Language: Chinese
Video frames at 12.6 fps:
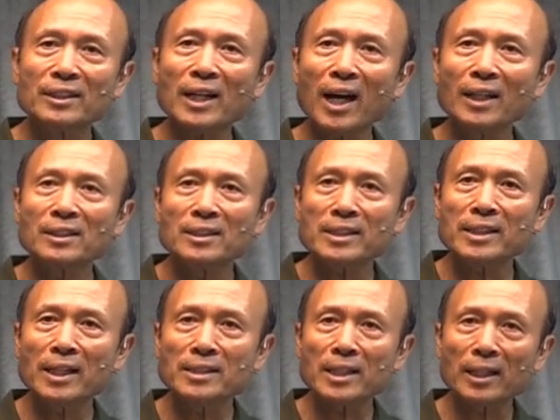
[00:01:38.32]
看
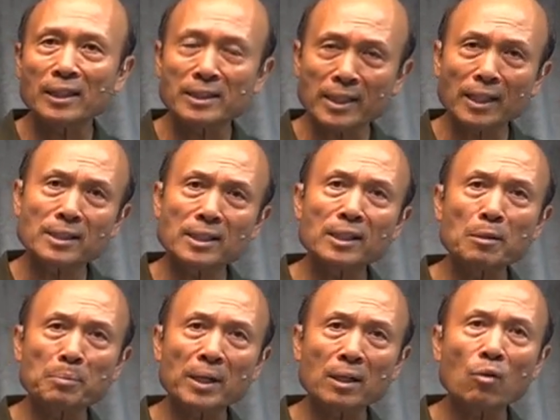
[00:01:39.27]
现在的天气
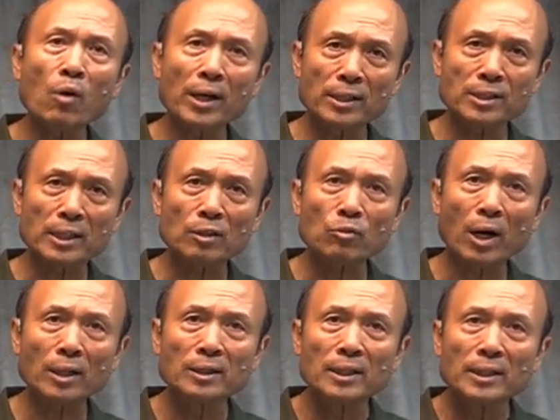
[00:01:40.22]
的变化的情
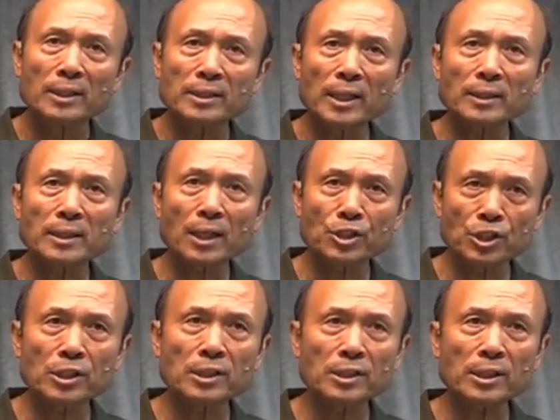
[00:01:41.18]
况，现在
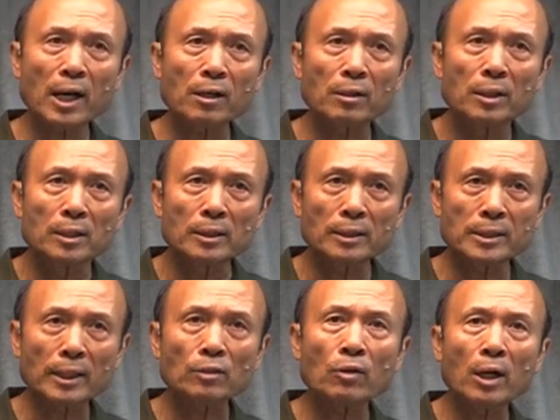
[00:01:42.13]
世界上的
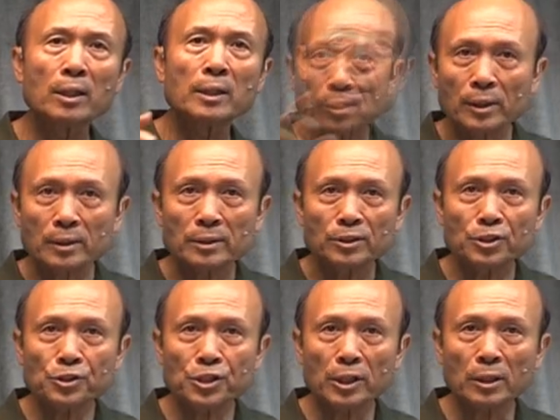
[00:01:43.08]
情况，
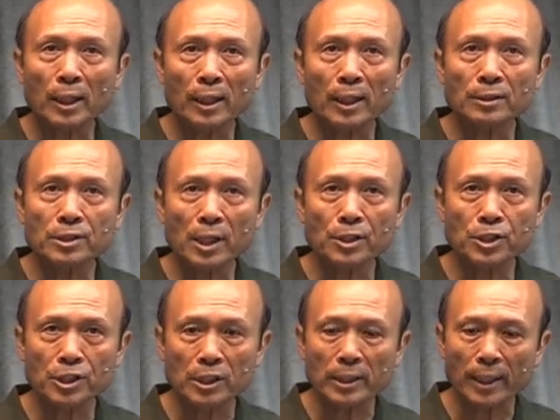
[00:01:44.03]
就是可能在
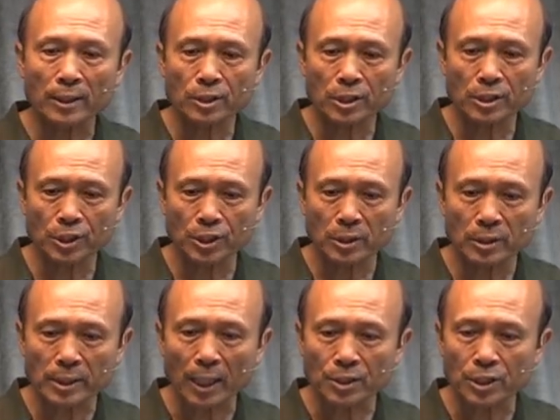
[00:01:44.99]
十年至
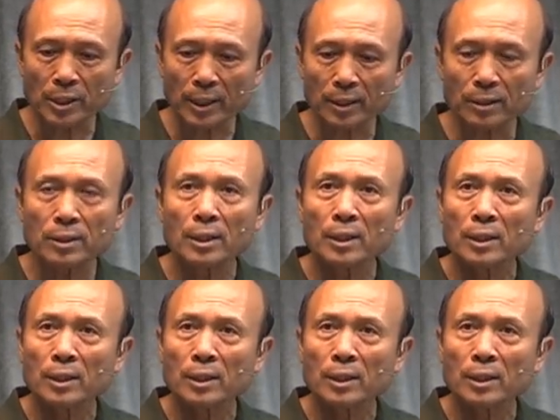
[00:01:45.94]
三十年，